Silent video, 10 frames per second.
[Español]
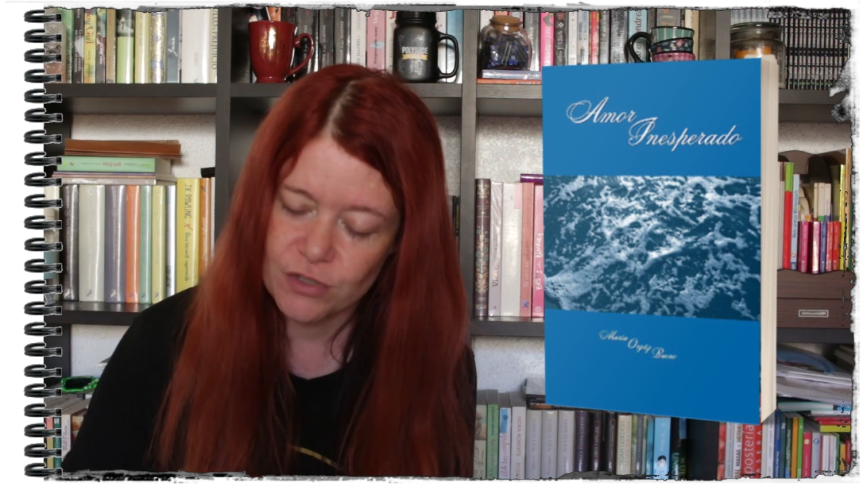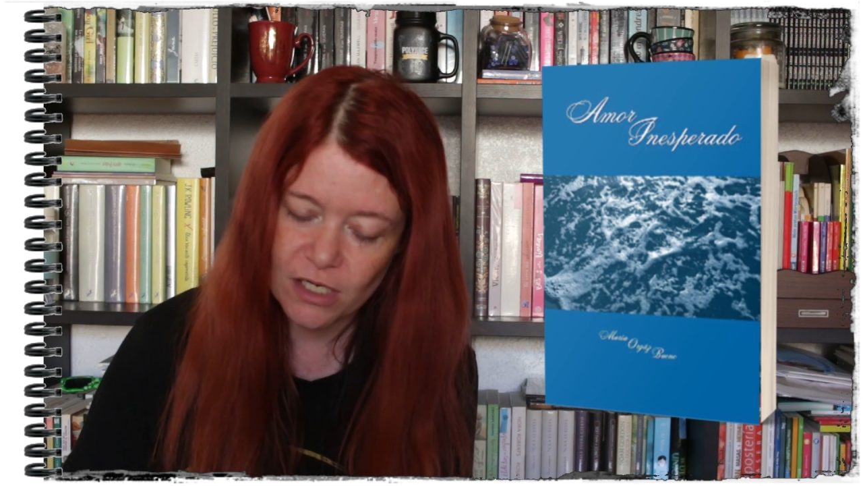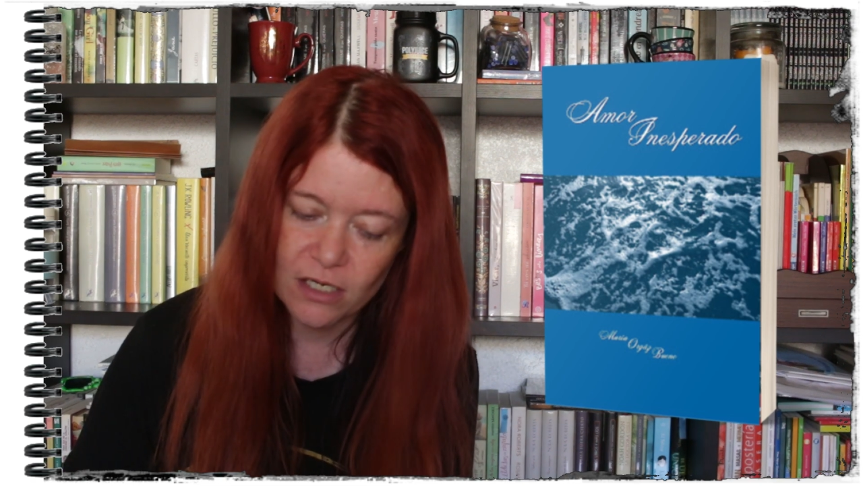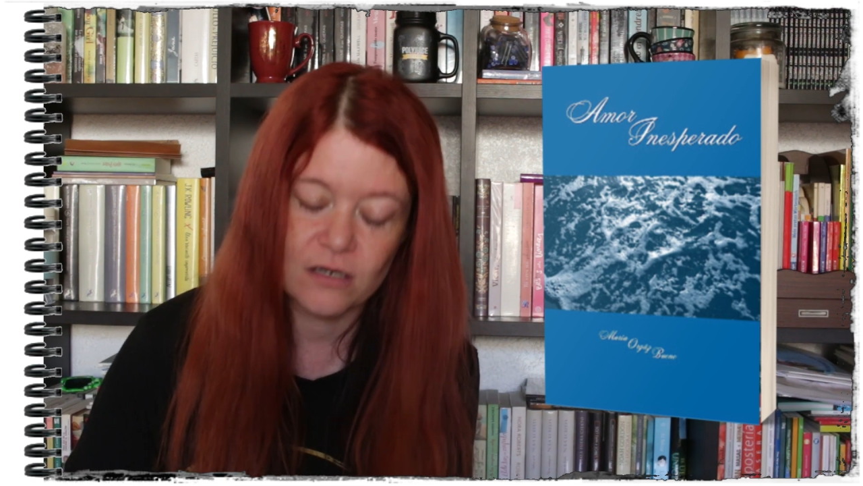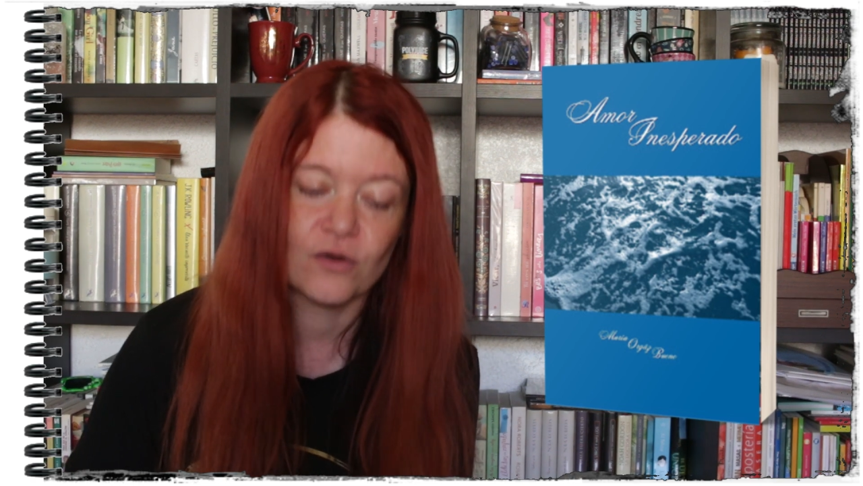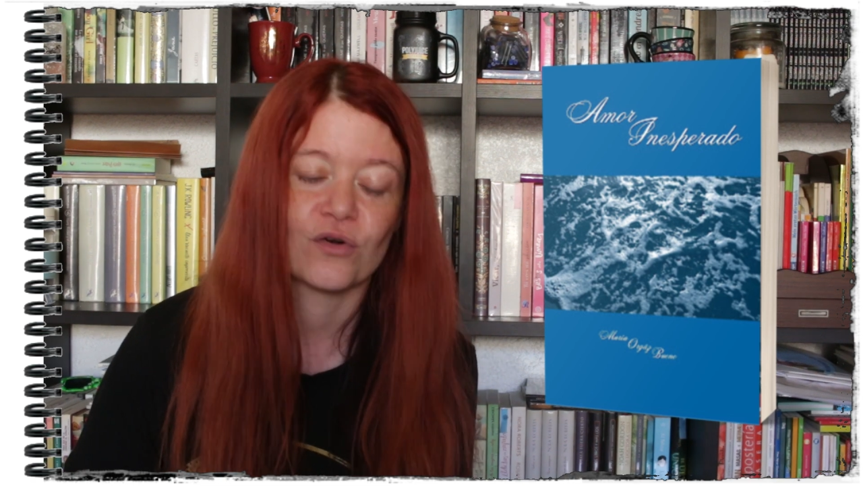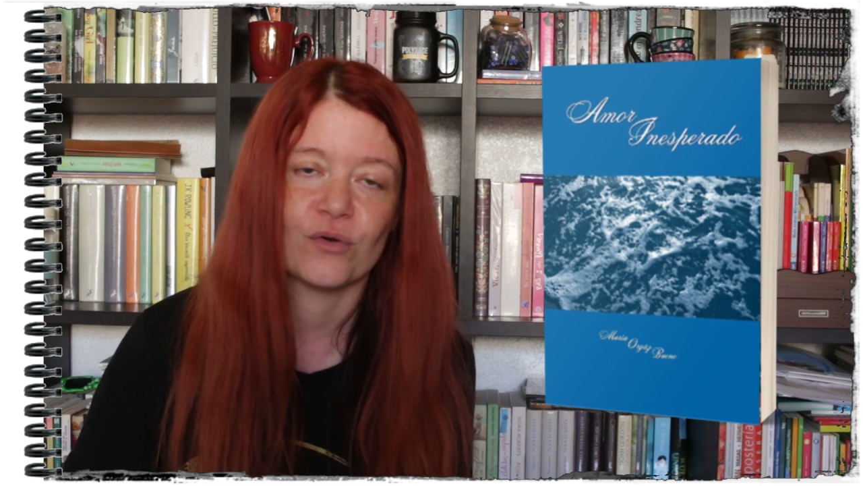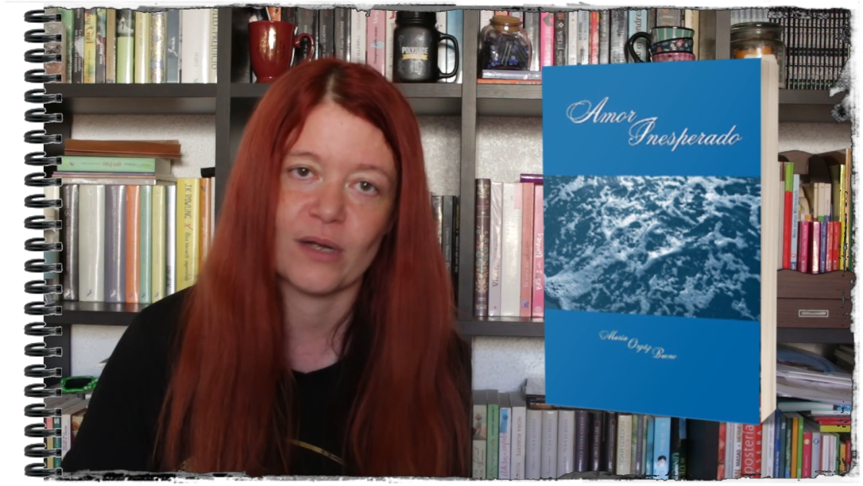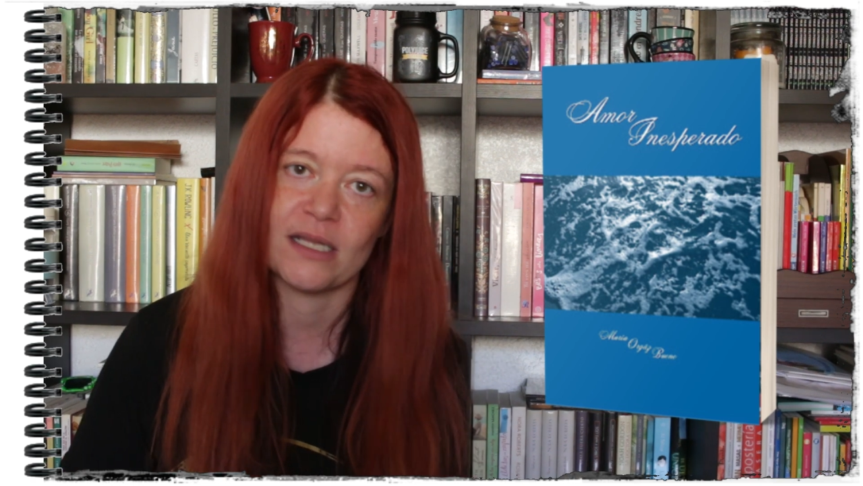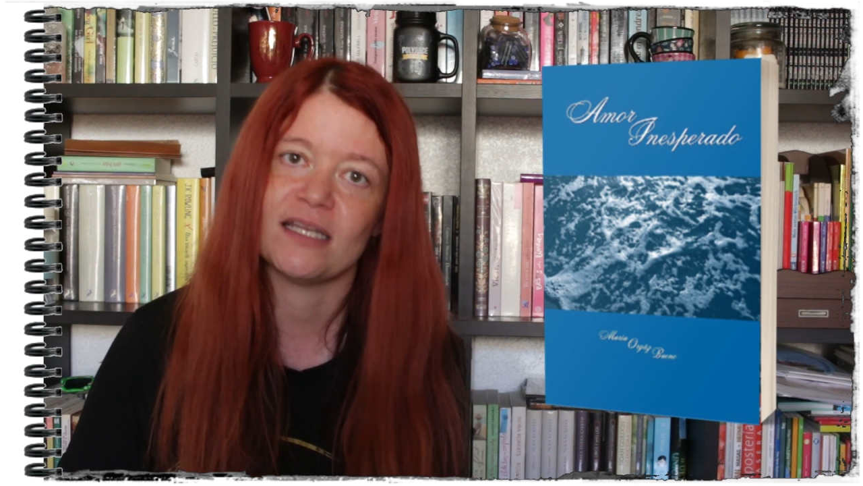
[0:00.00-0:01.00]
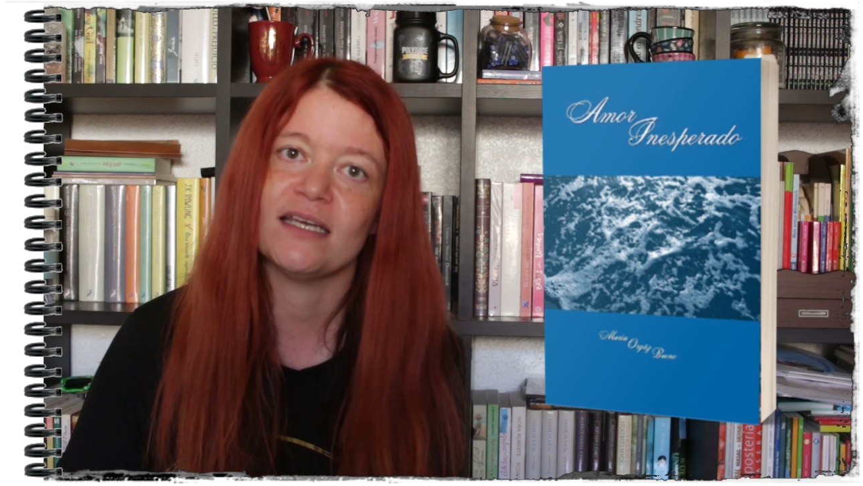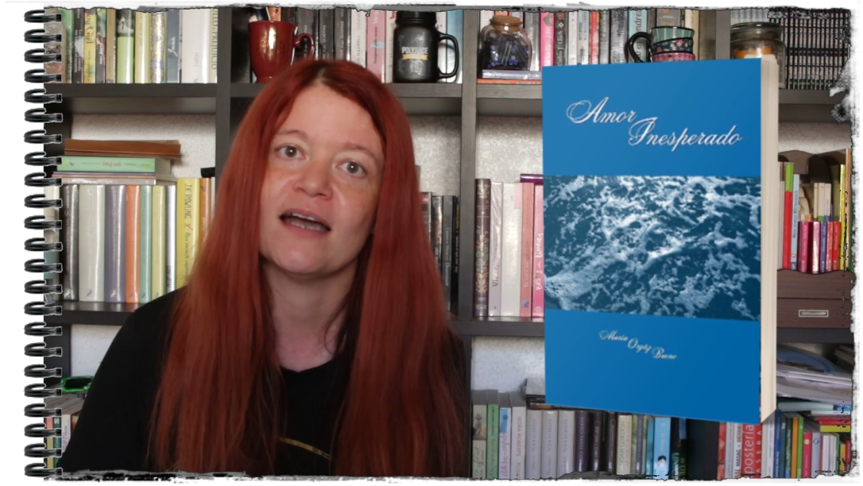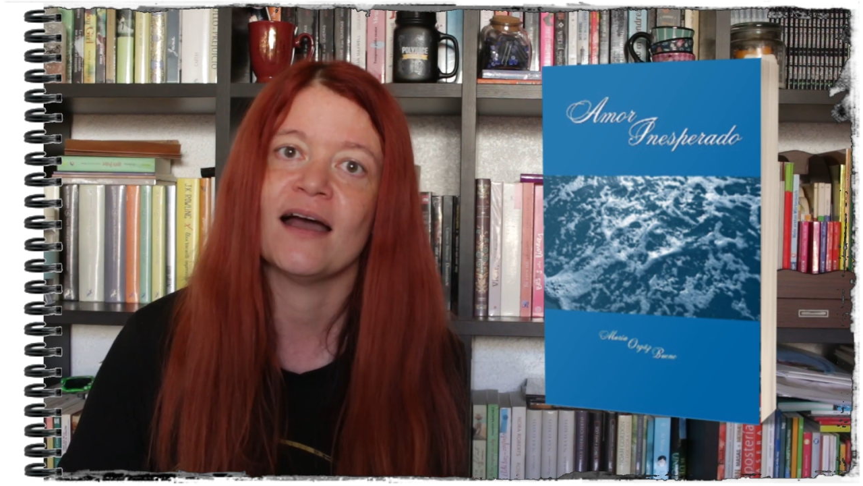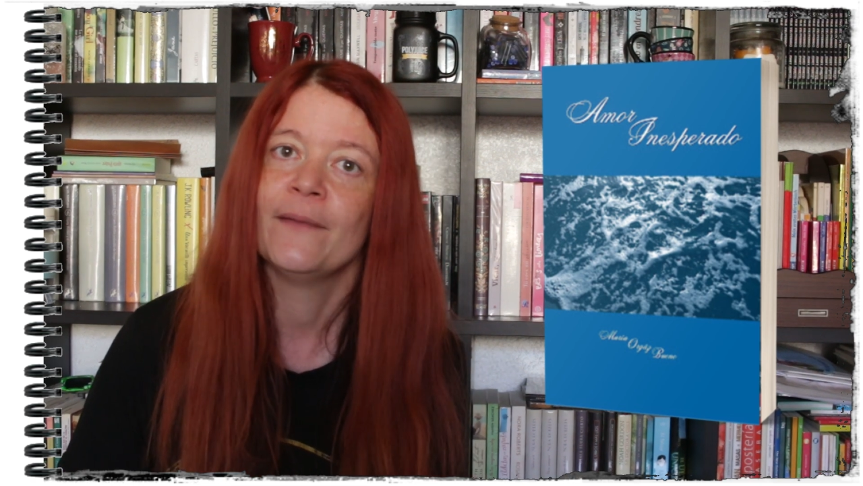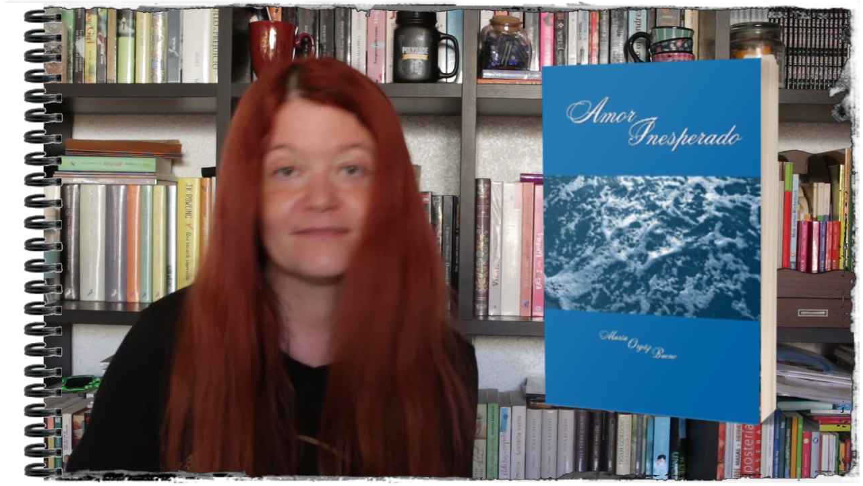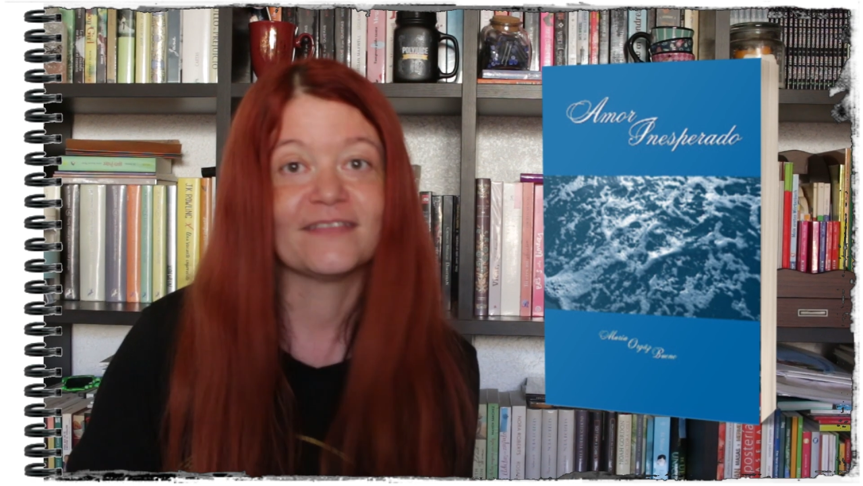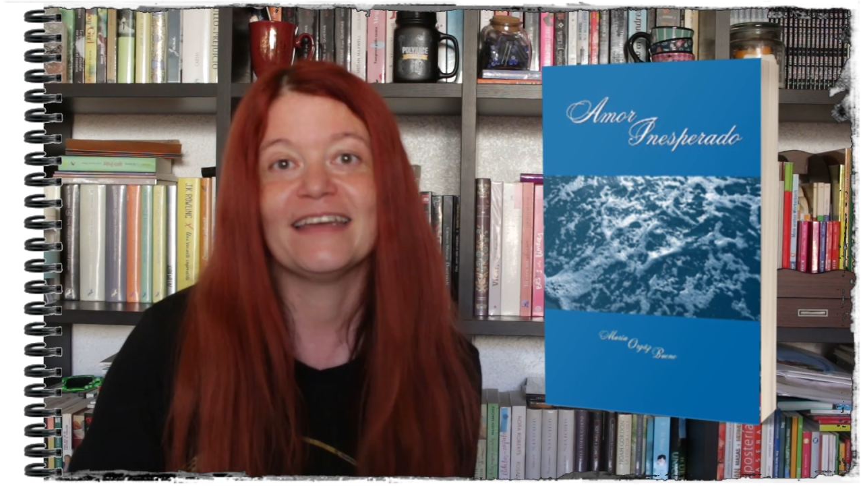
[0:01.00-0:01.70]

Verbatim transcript: de género romántica.